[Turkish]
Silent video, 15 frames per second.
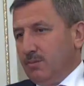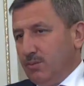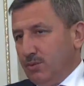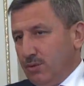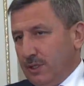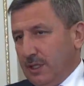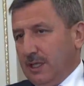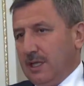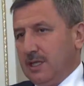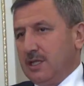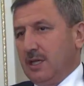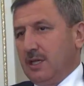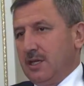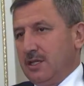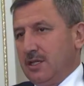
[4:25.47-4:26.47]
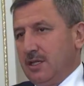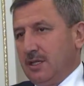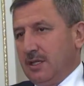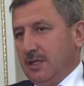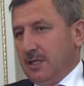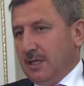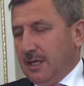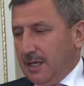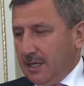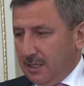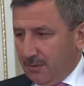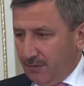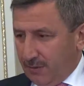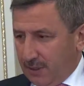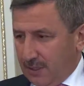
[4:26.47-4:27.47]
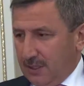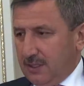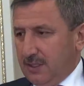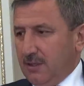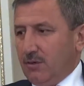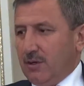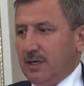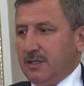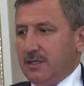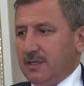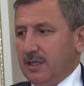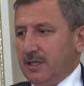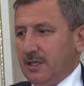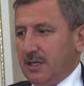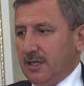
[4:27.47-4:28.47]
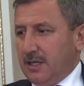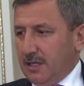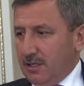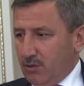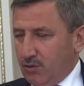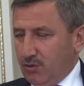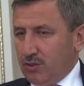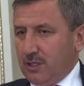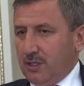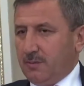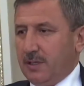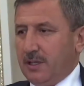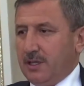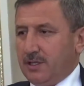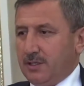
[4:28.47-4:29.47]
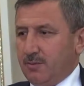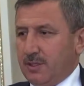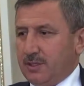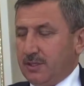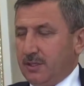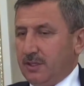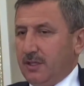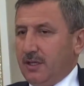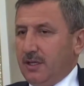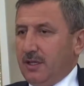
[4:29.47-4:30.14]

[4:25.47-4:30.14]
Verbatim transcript: bunu da gerçekleştirirken aynı fikirde olan insanların aynı düşünceyi paylaşılması